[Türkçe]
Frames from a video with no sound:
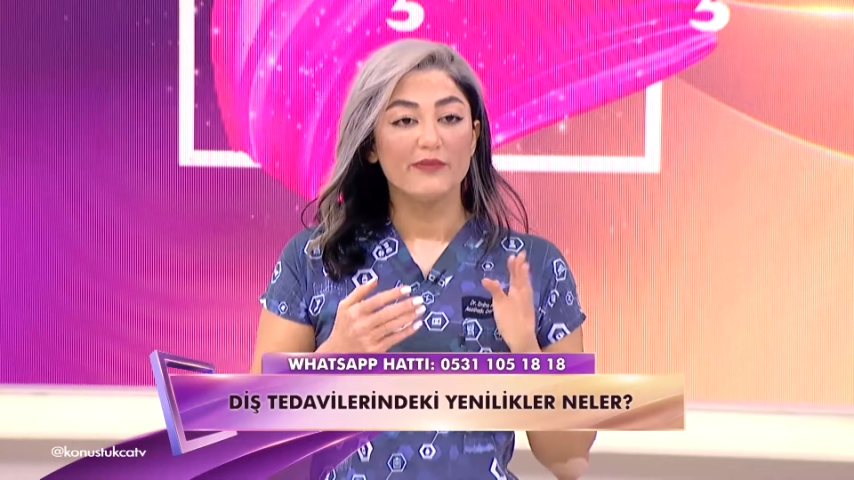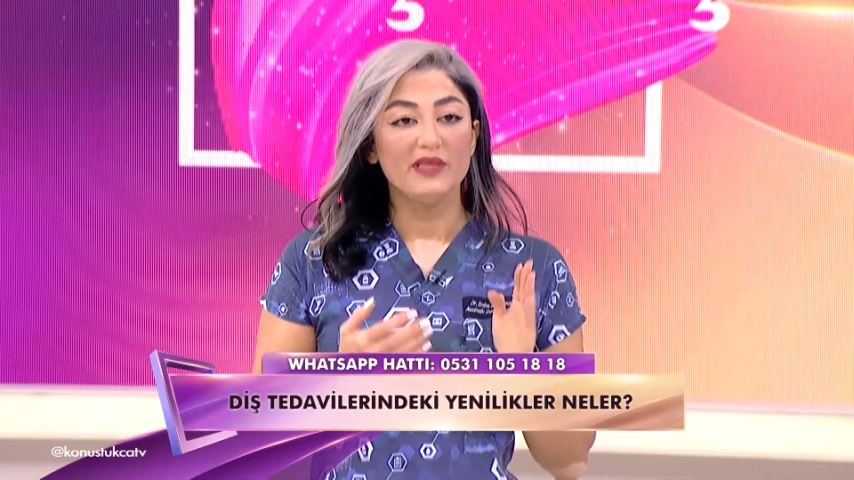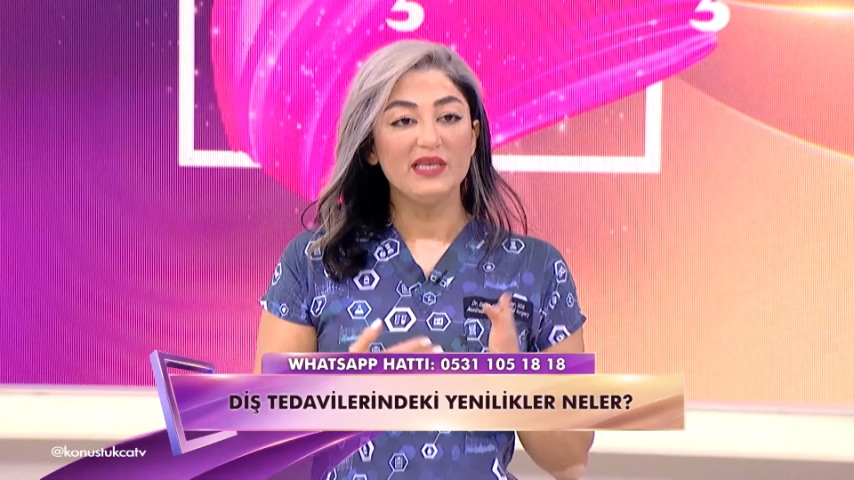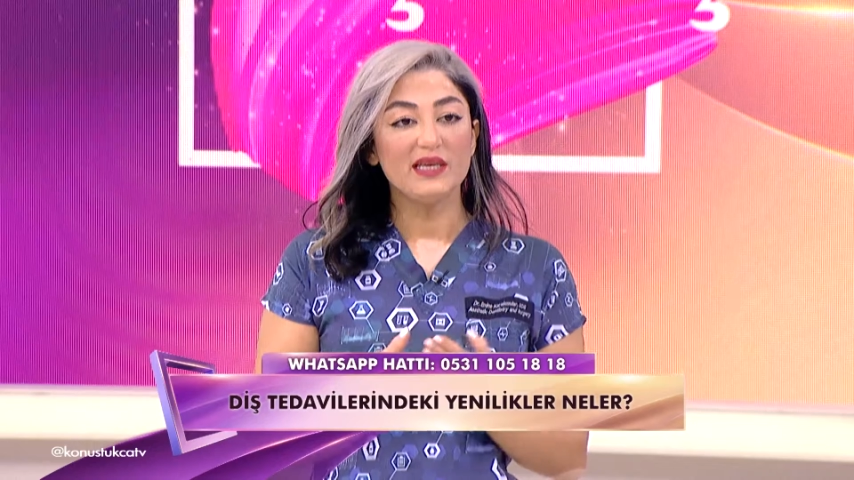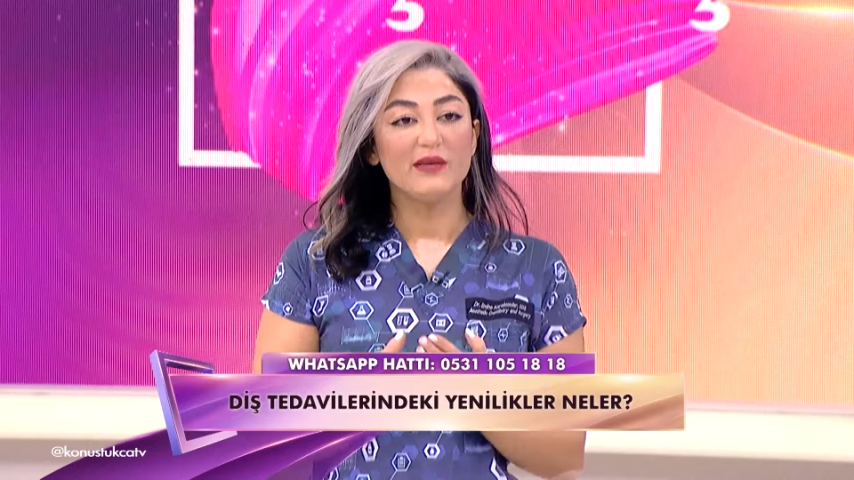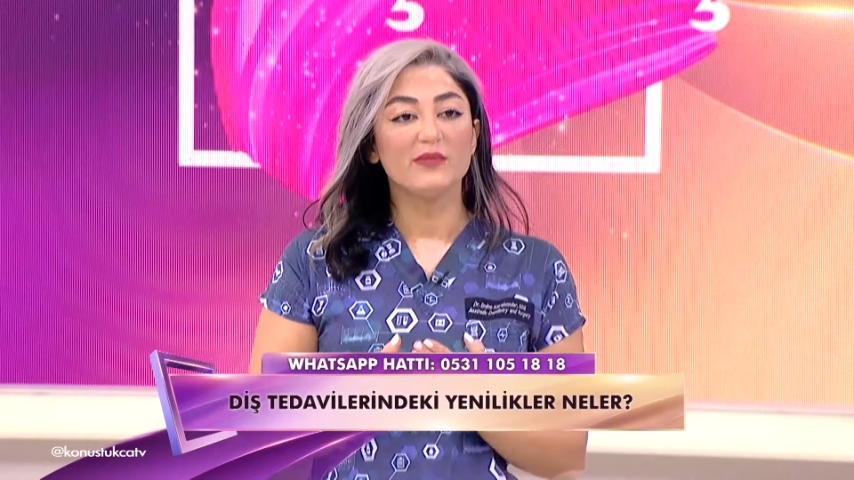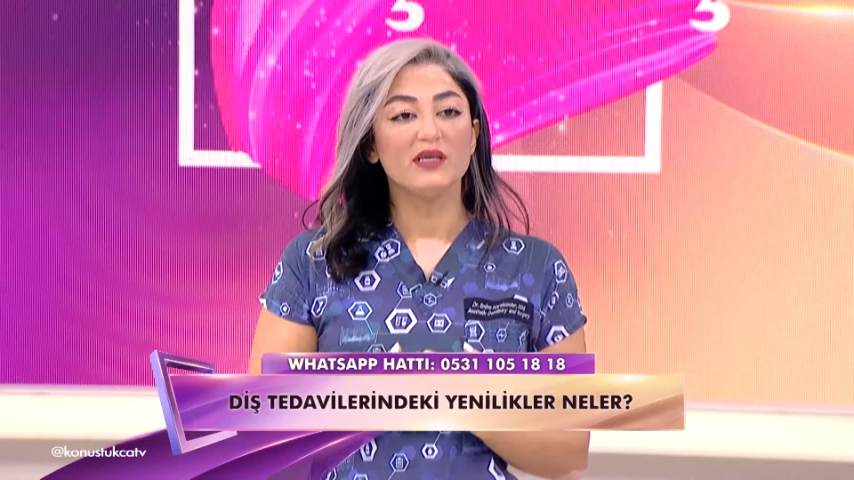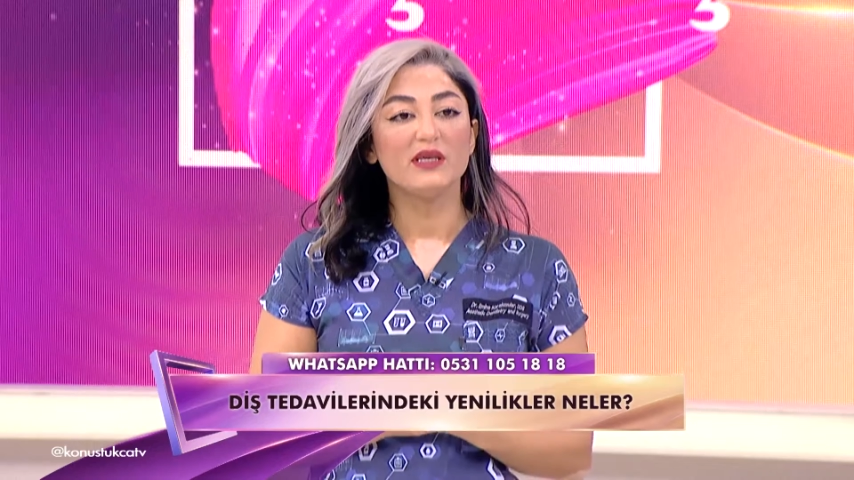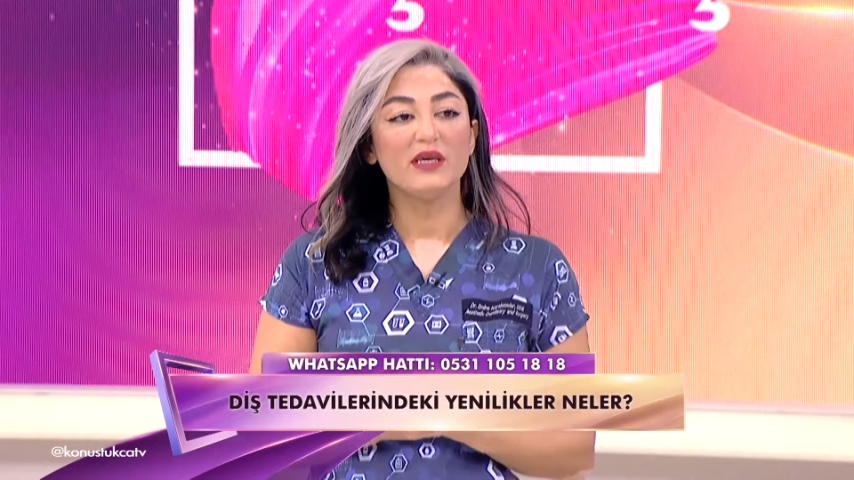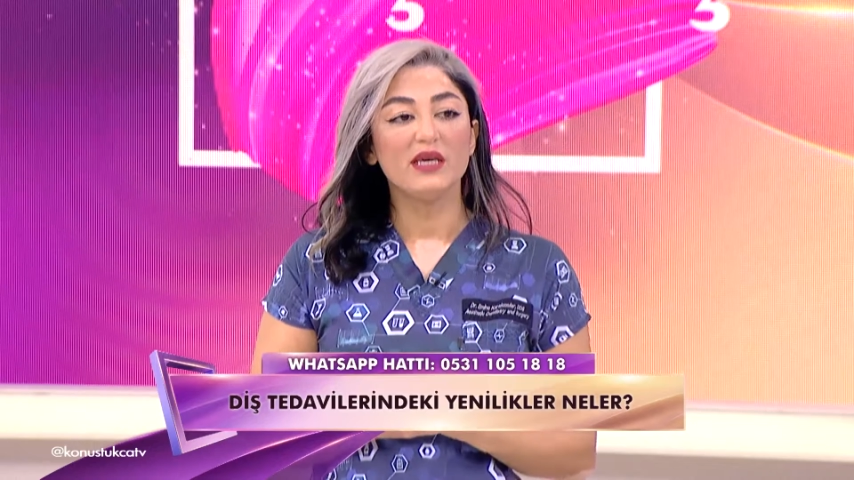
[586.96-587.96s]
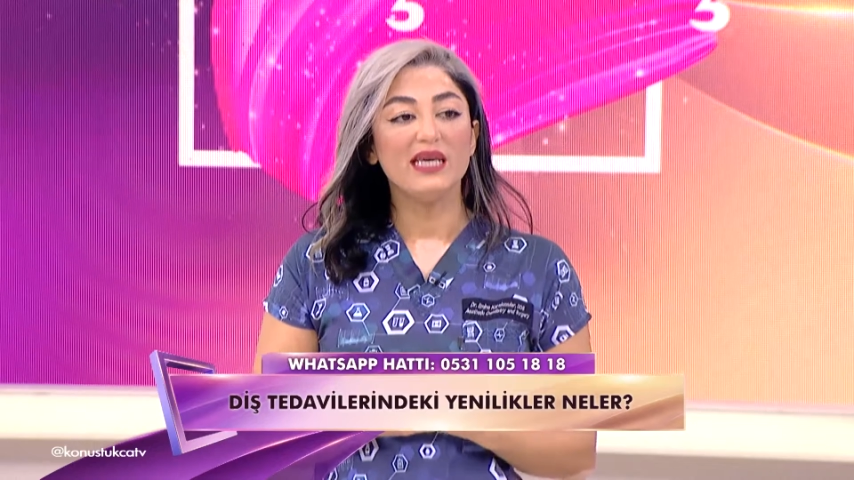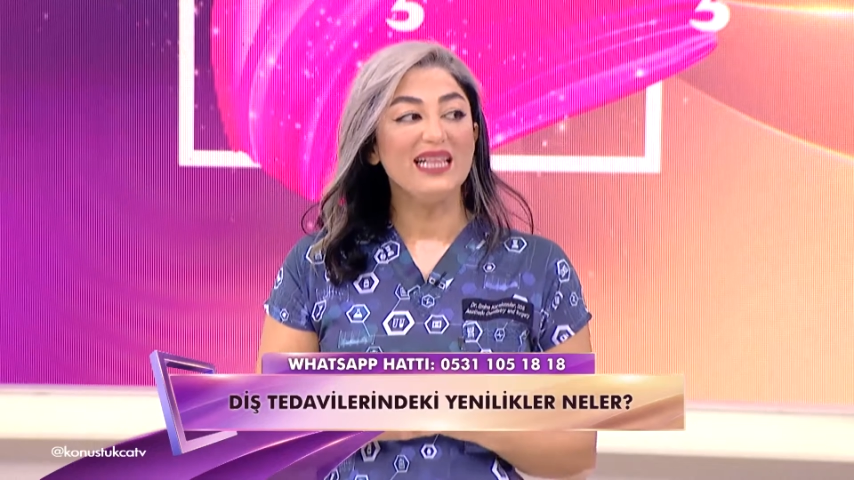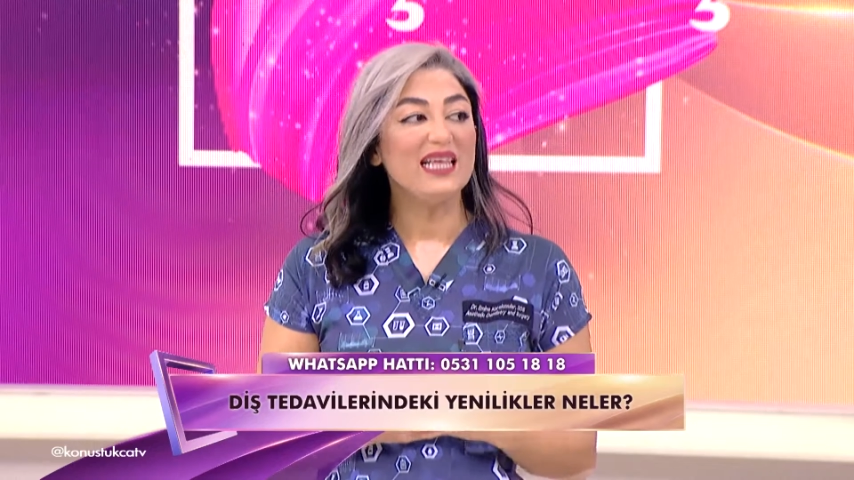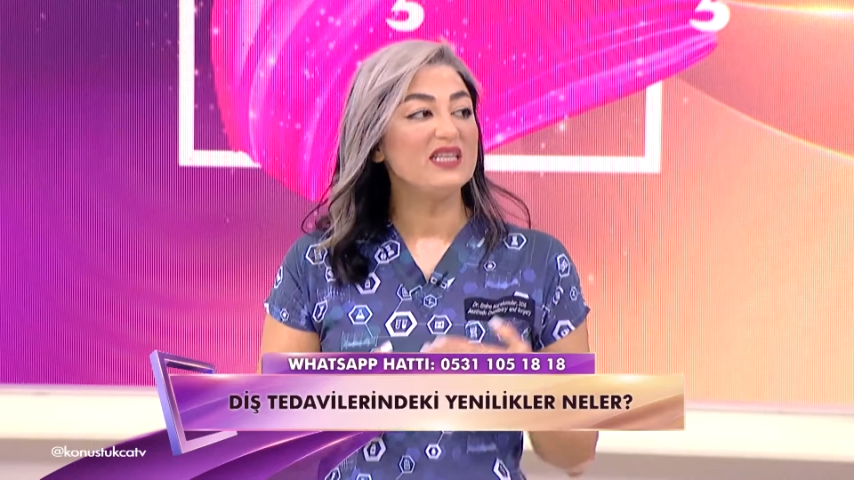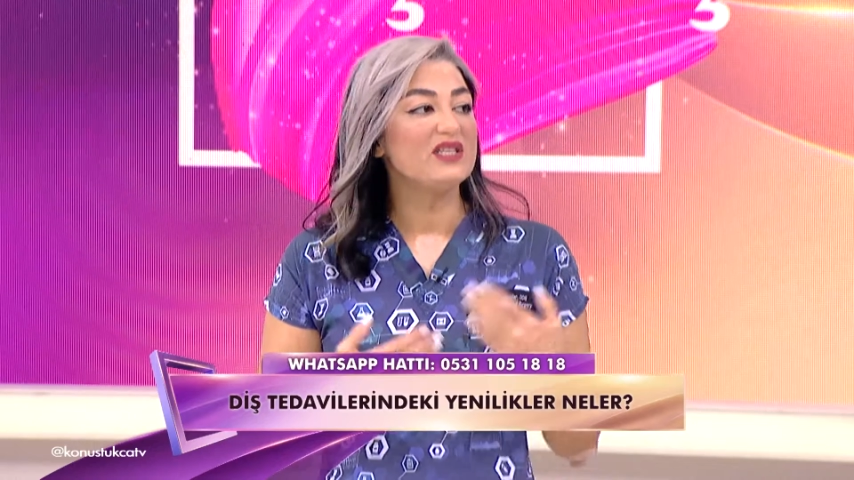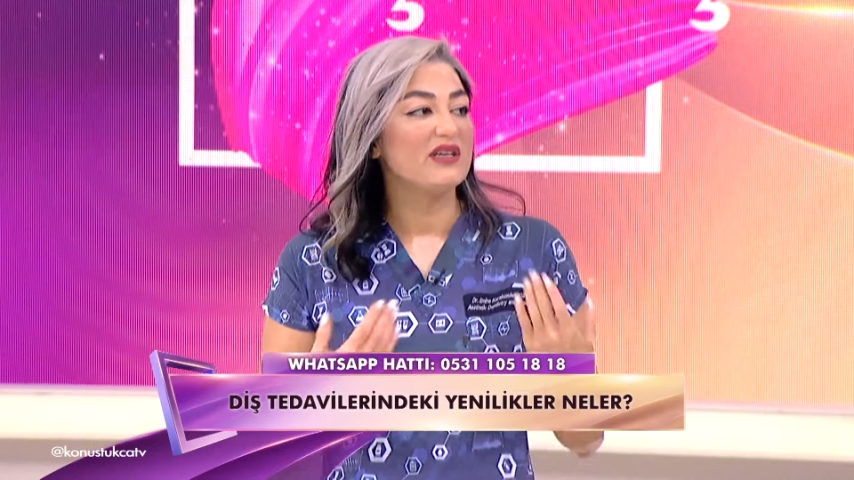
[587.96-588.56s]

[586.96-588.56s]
Diyelim ki ileri